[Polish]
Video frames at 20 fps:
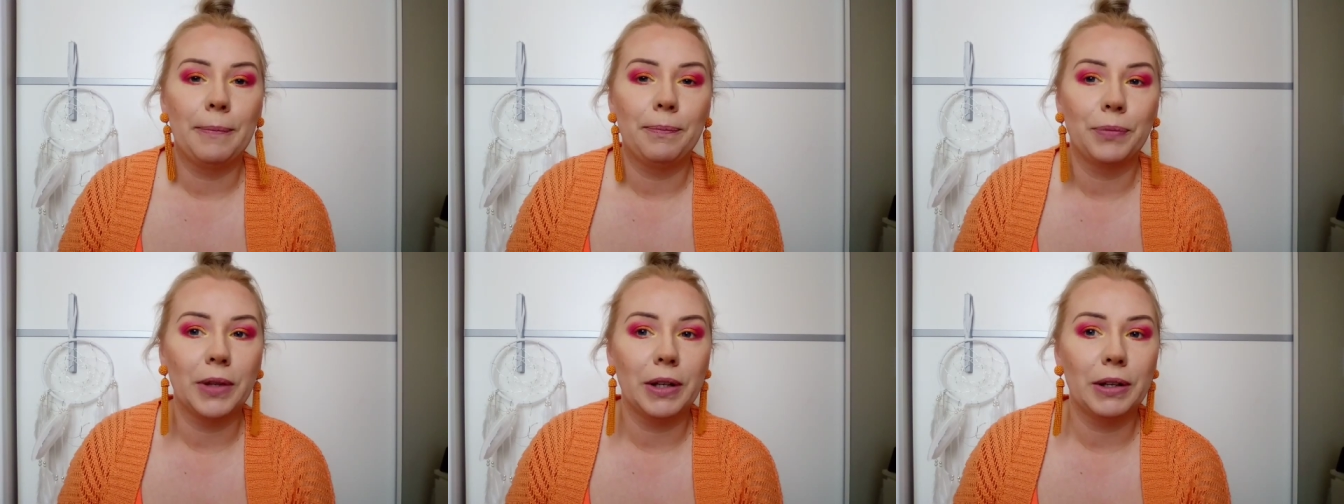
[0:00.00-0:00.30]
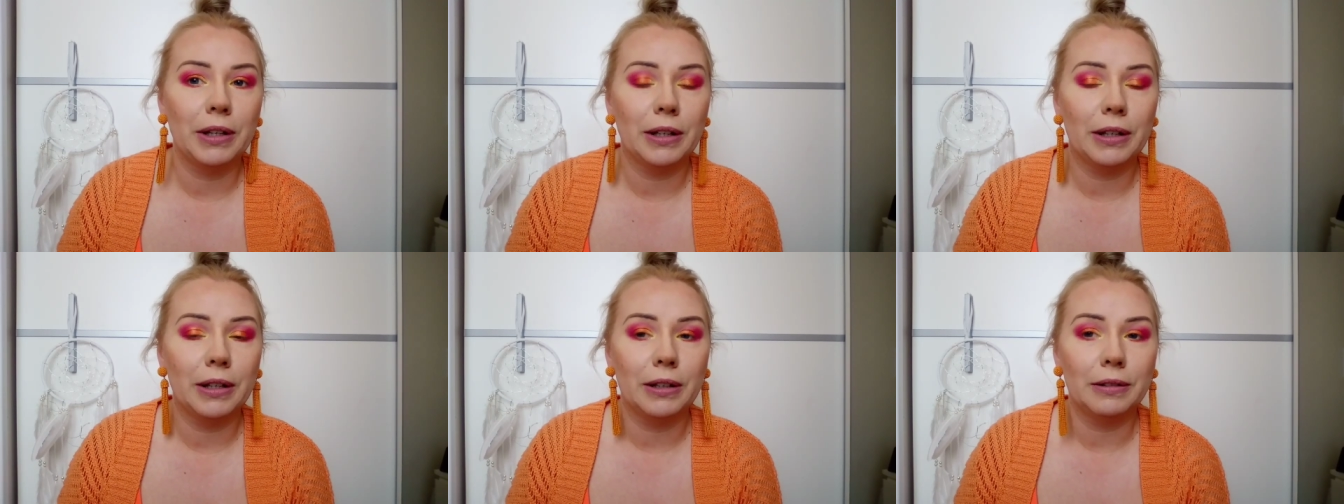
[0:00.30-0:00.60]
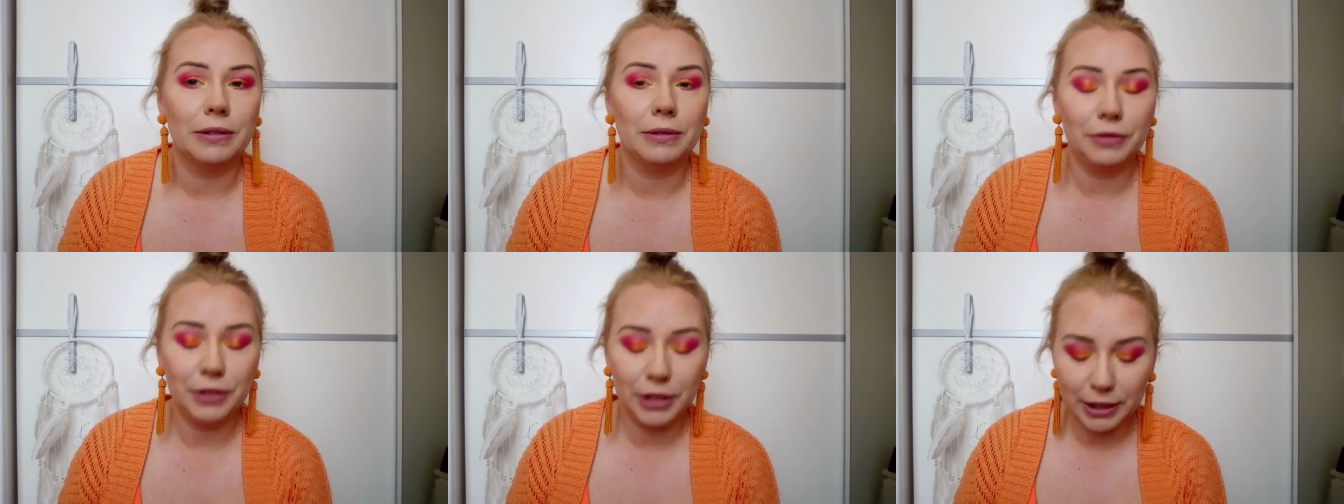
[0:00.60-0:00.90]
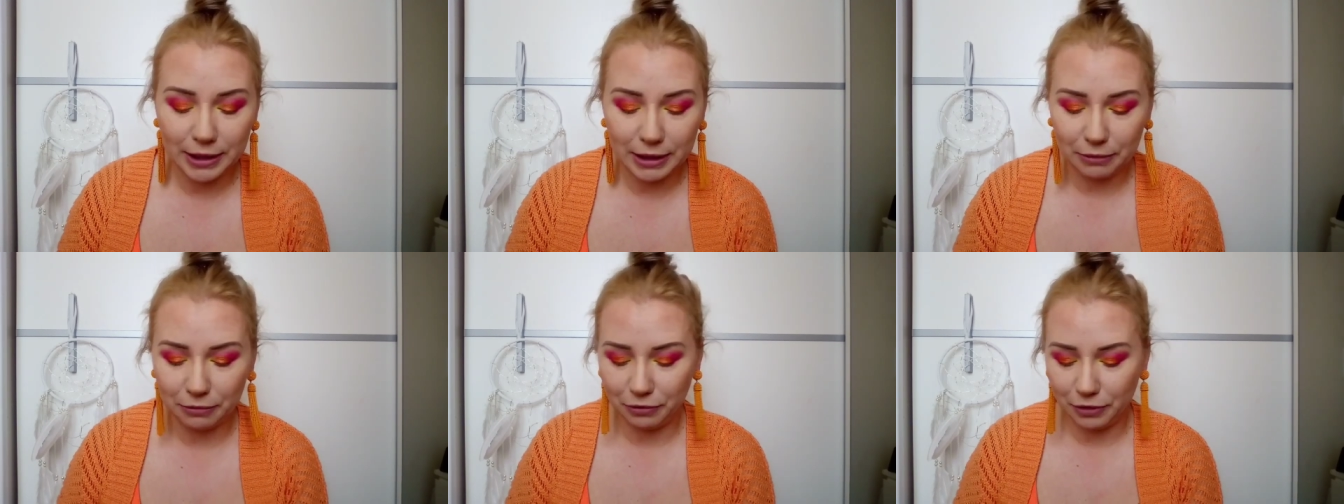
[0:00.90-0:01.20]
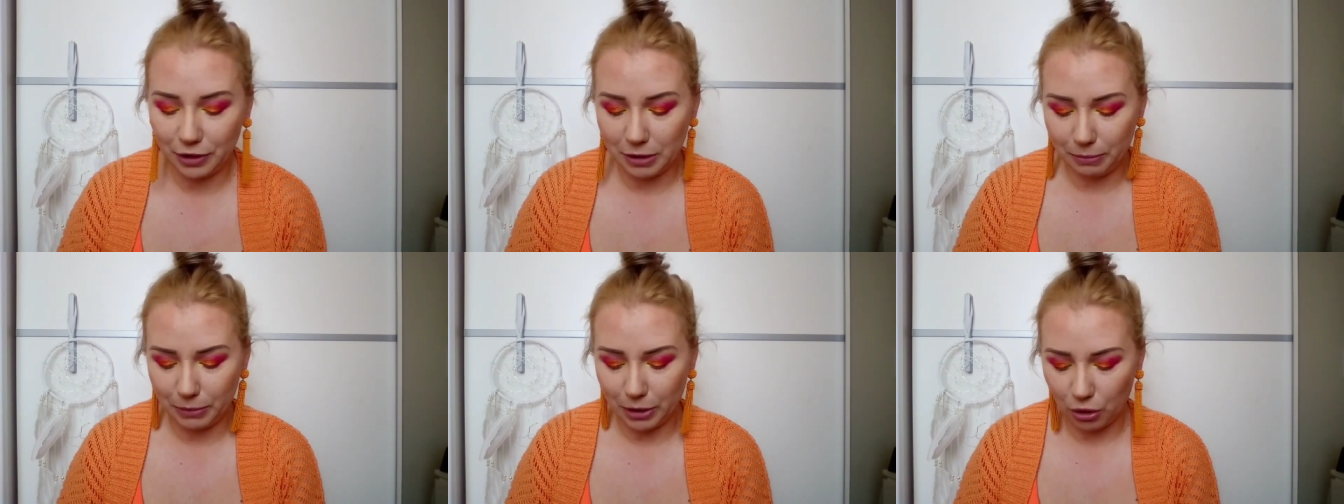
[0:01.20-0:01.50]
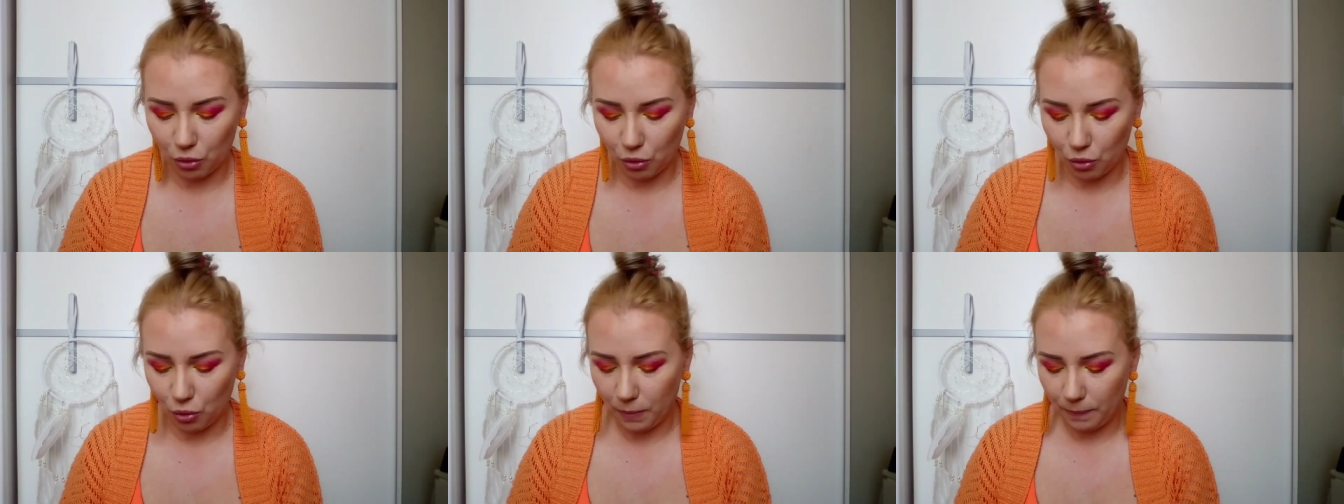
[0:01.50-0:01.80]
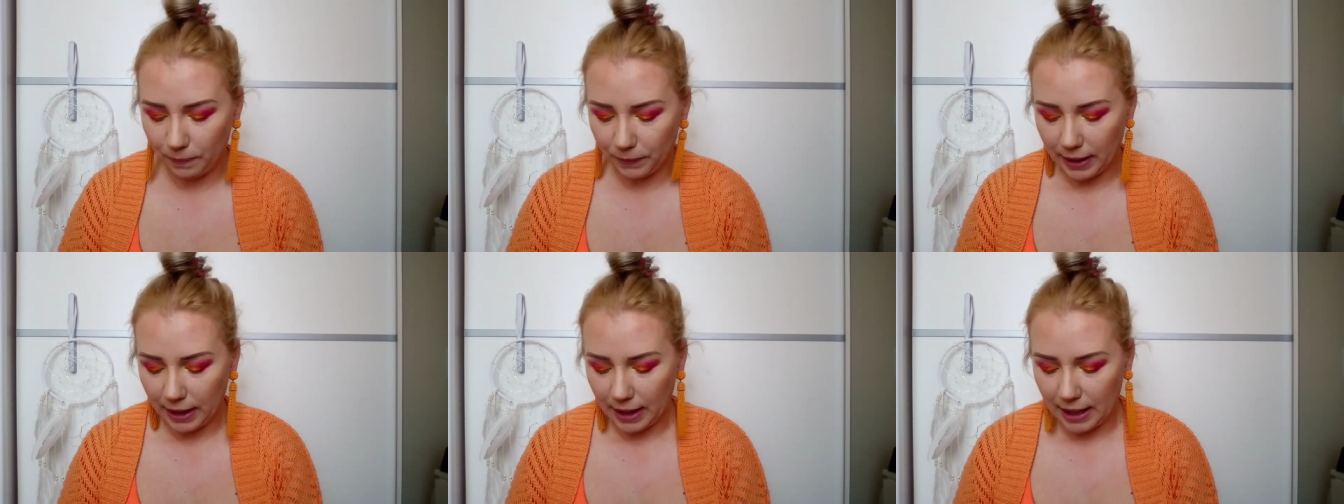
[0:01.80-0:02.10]
yy, w innym
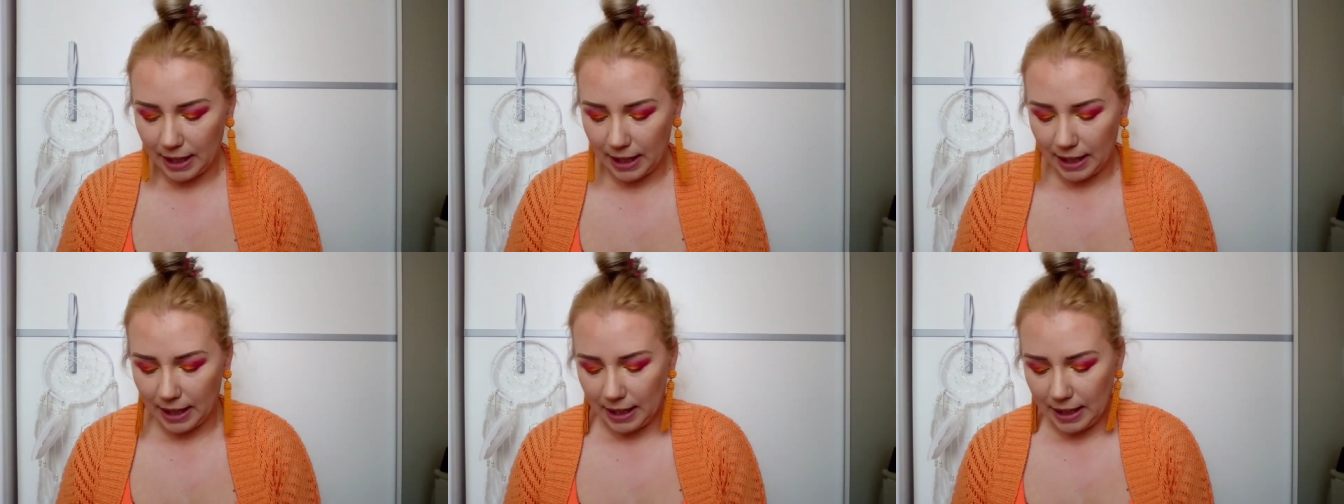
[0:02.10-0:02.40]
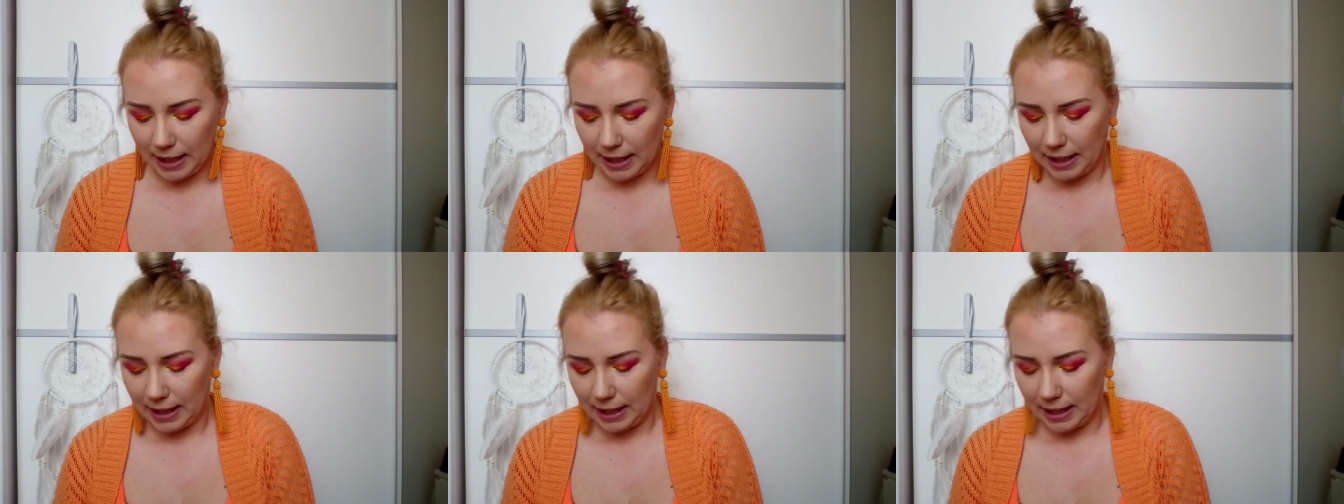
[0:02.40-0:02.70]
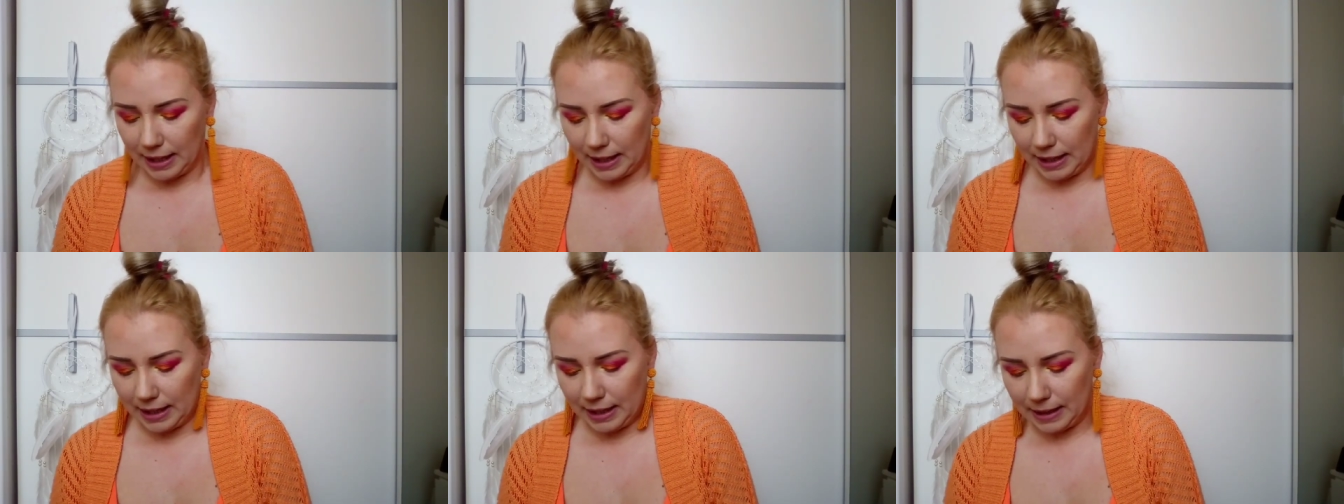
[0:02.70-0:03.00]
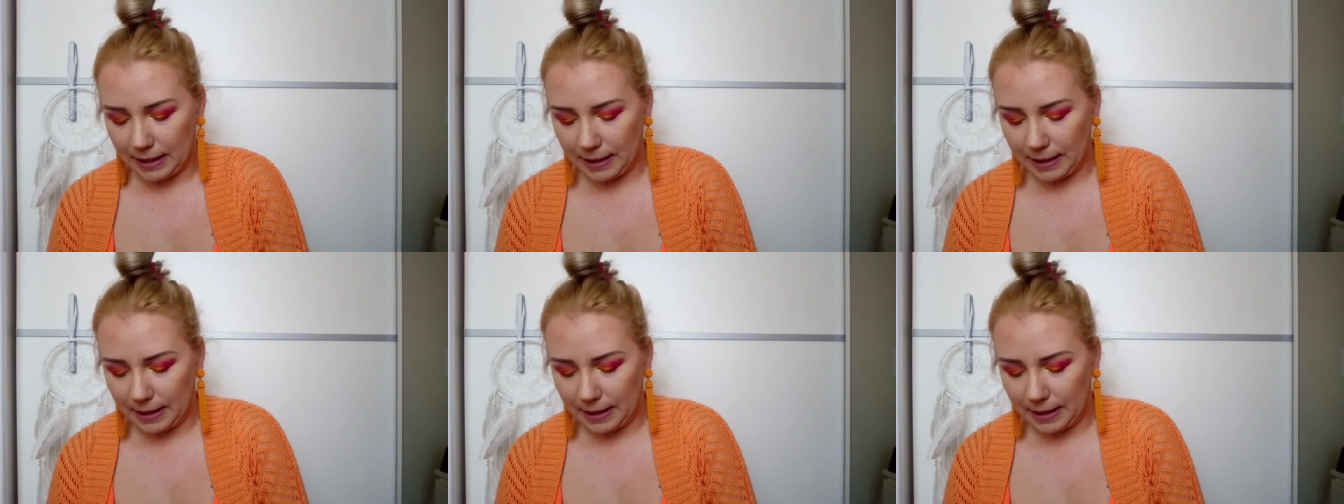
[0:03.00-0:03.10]
filmiku. Yy.